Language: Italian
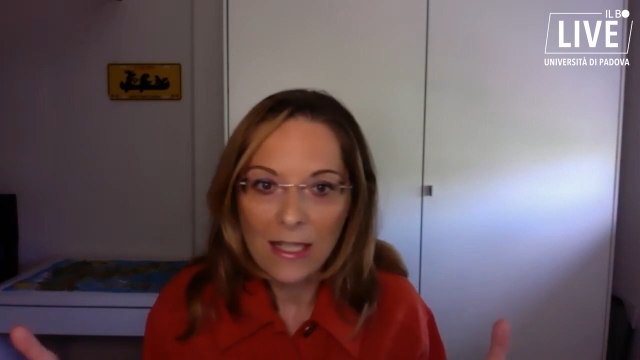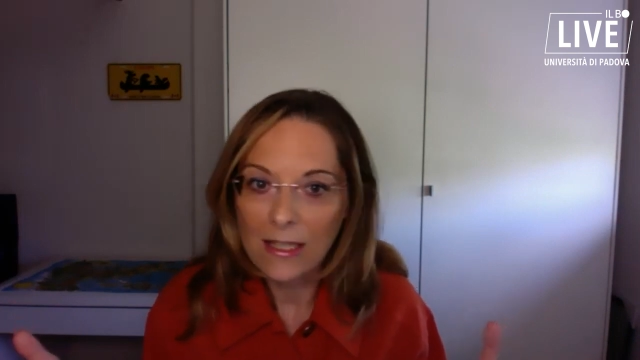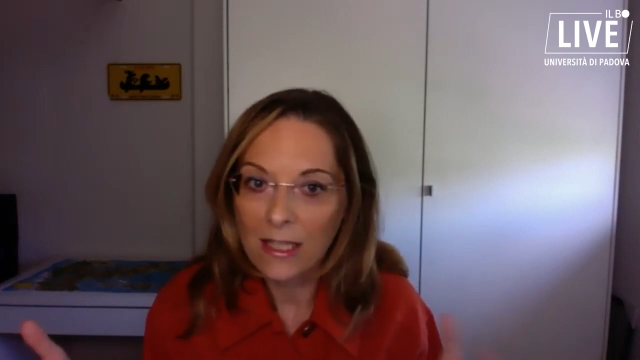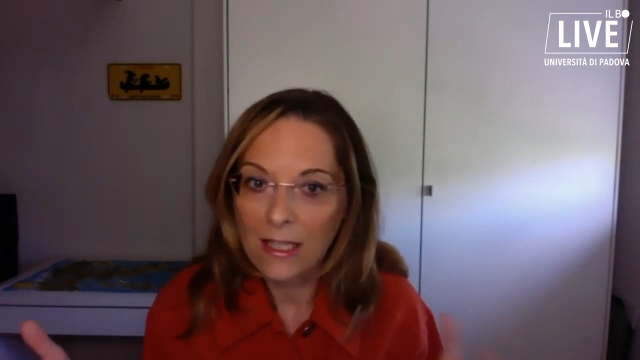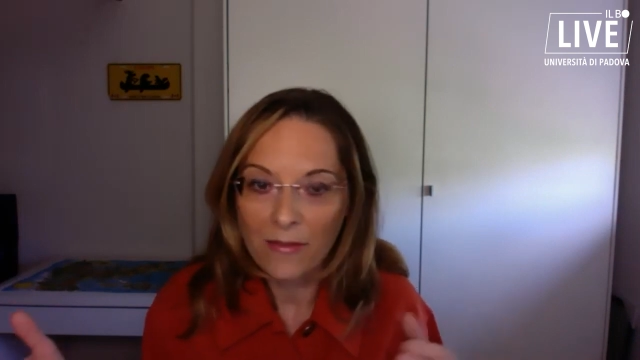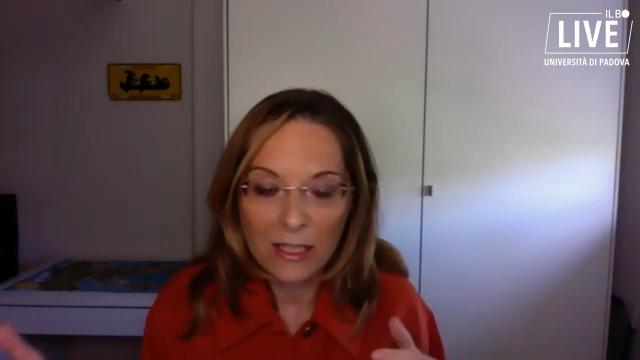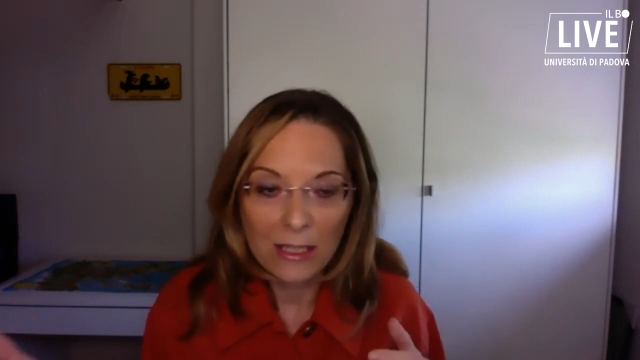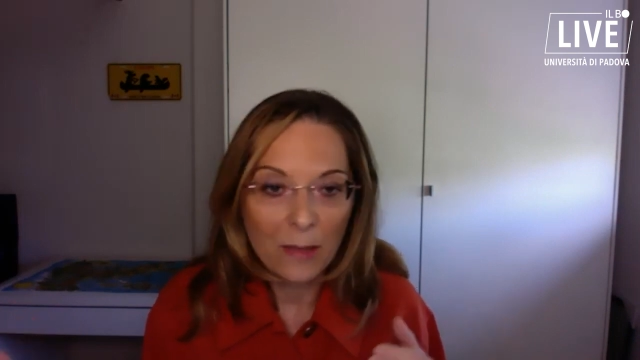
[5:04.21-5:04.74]

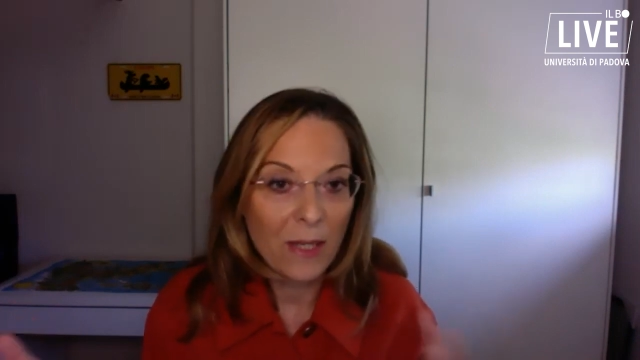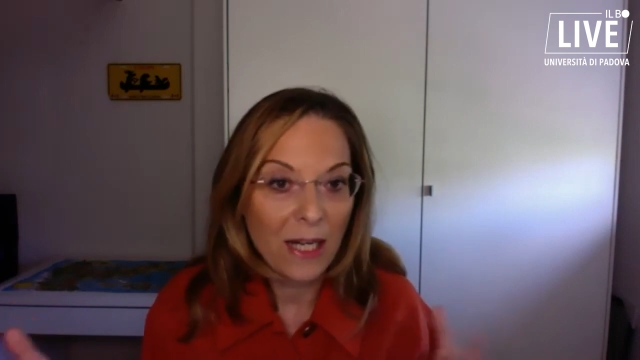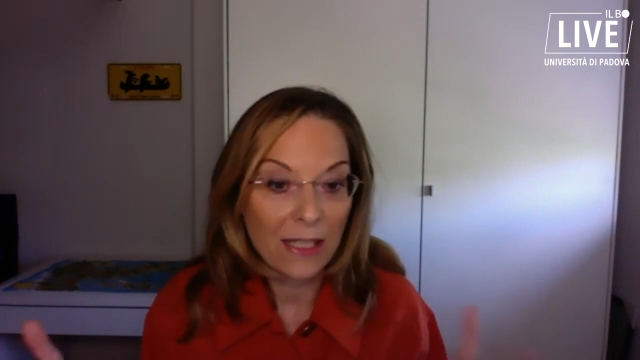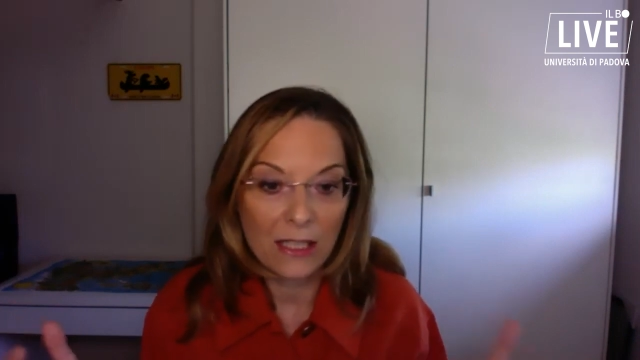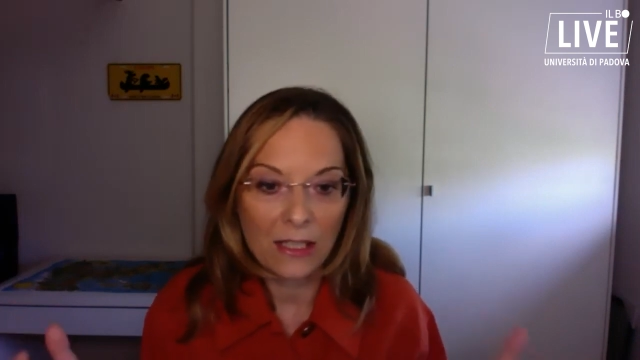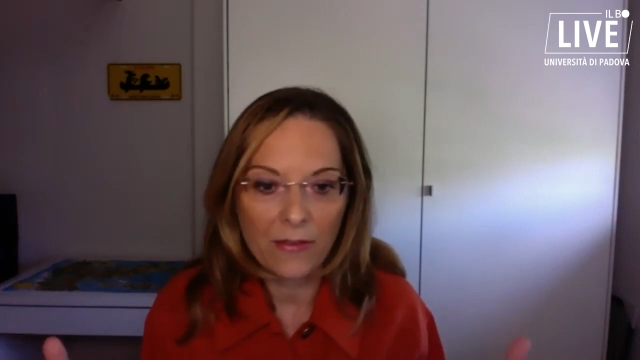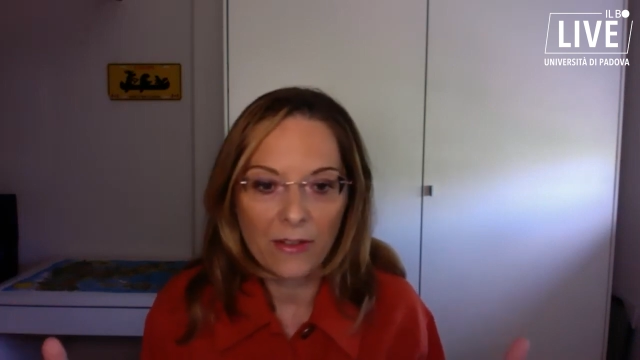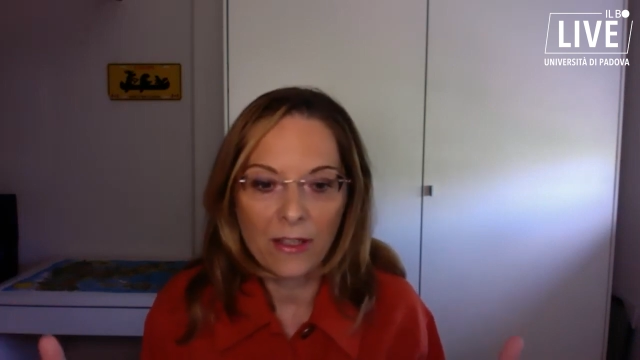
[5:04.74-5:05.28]
sia
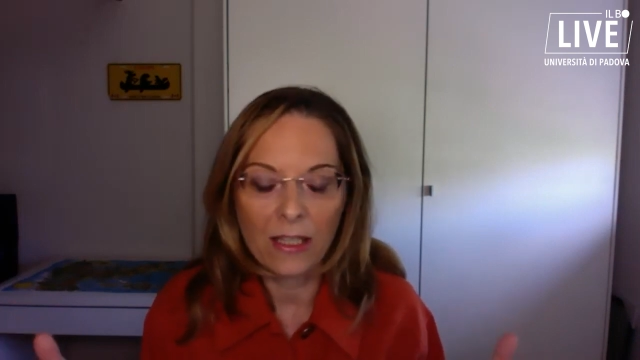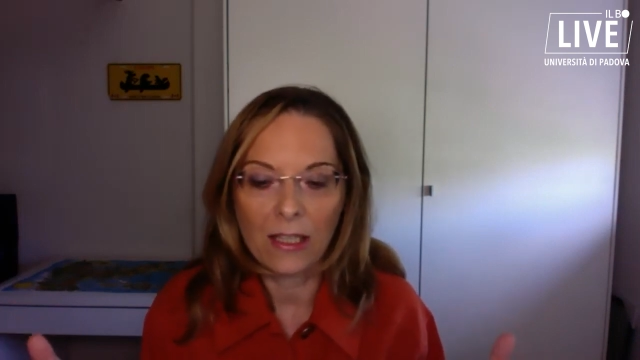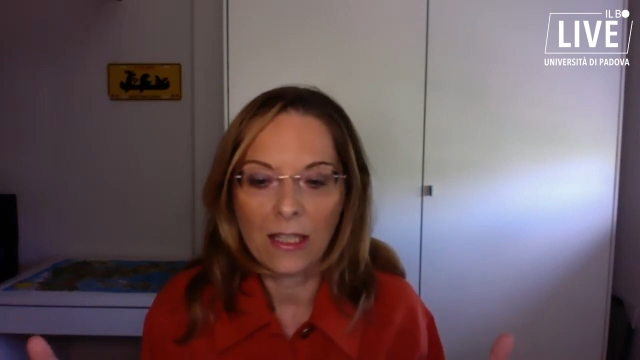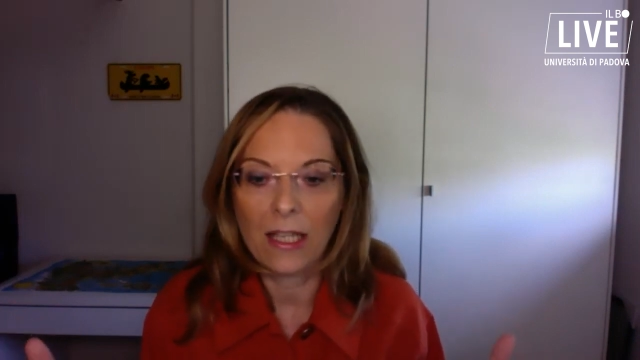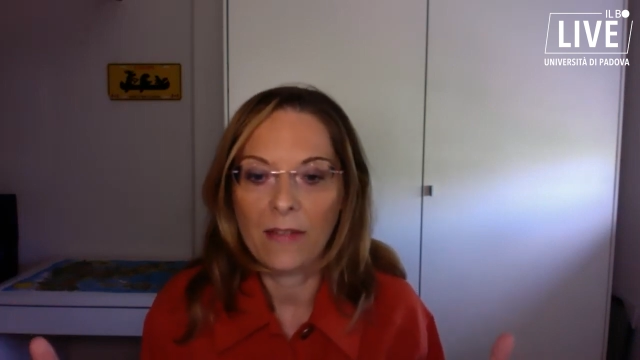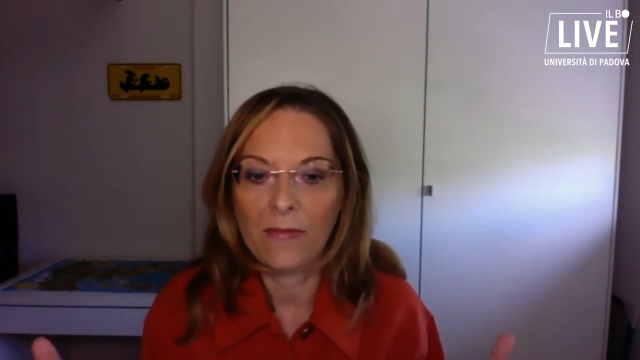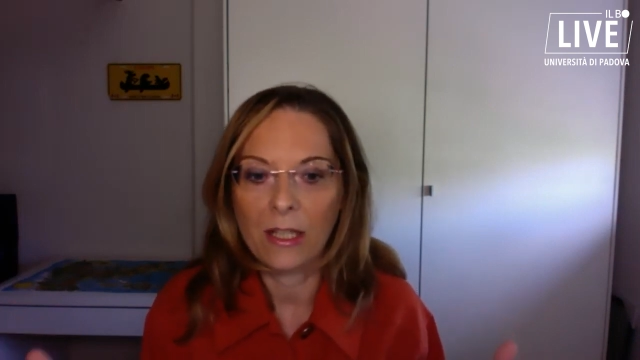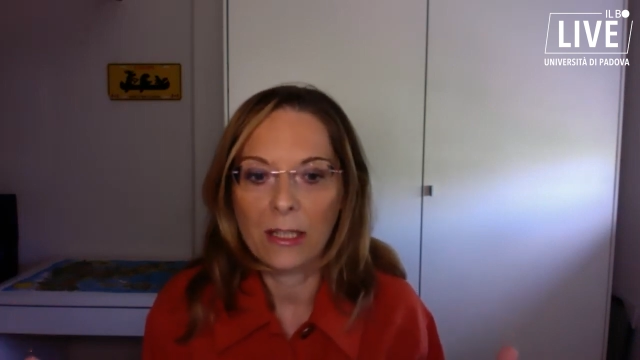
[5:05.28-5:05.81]
vertebrati che
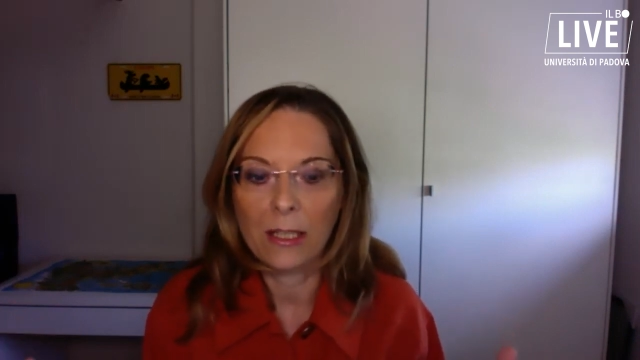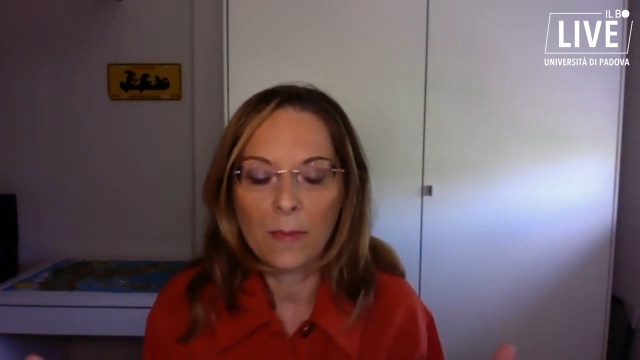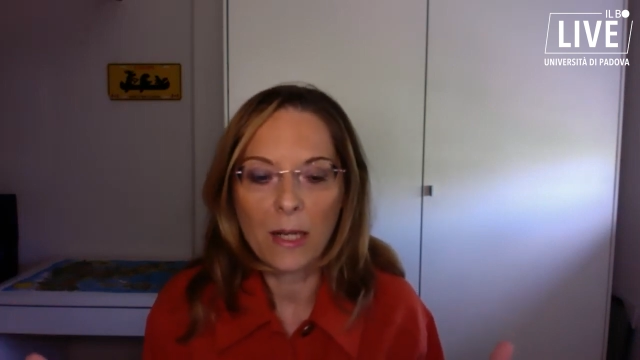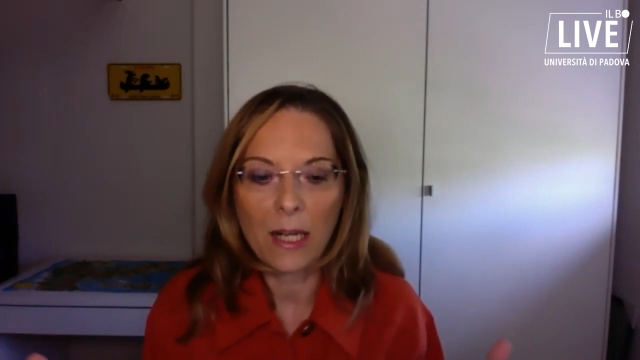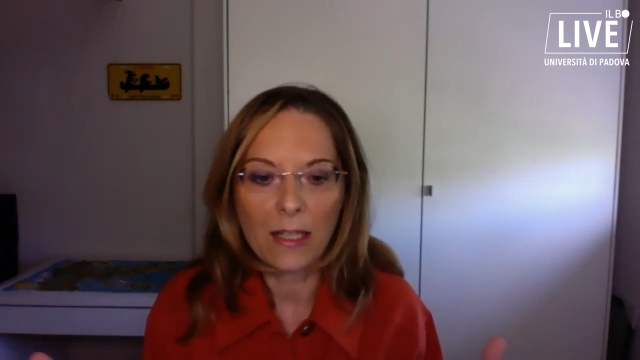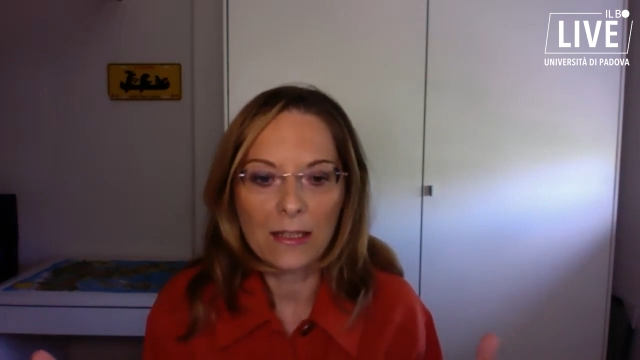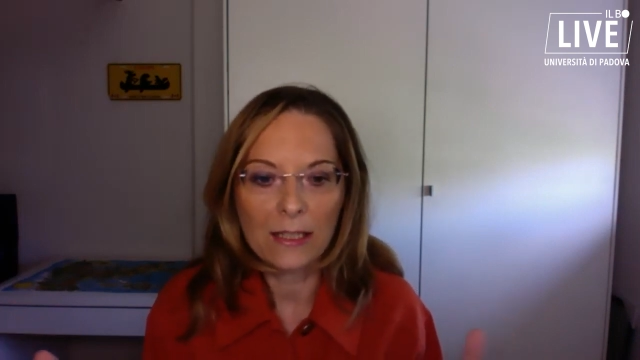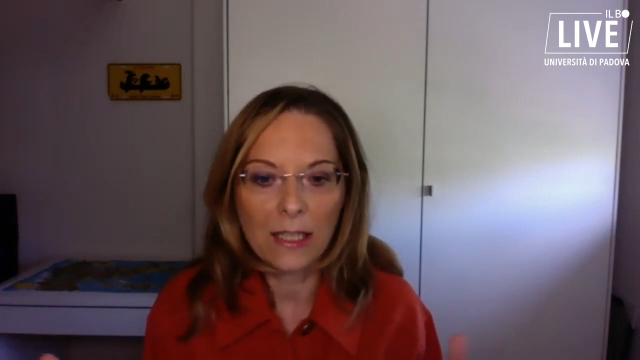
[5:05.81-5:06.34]

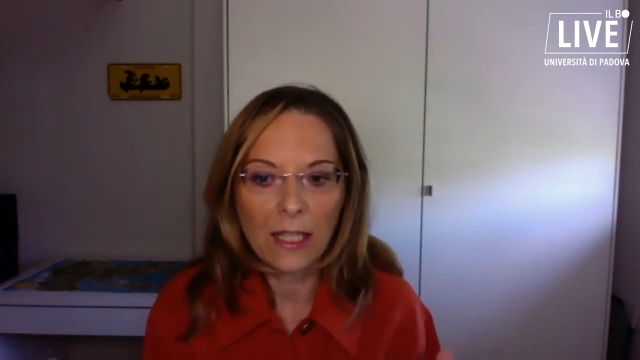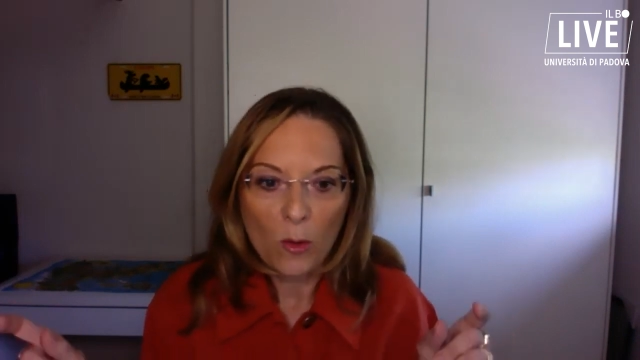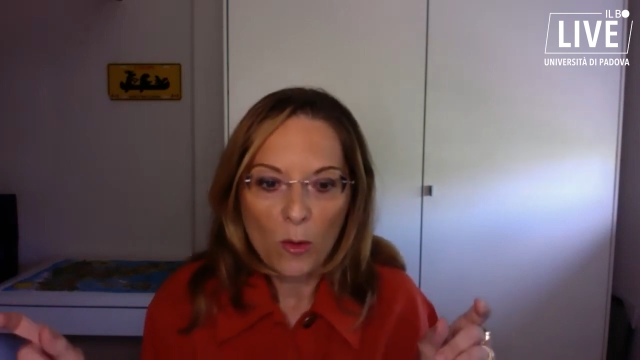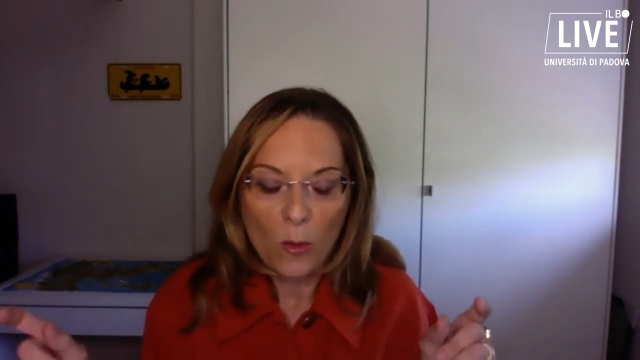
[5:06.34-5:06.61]
invertebrati,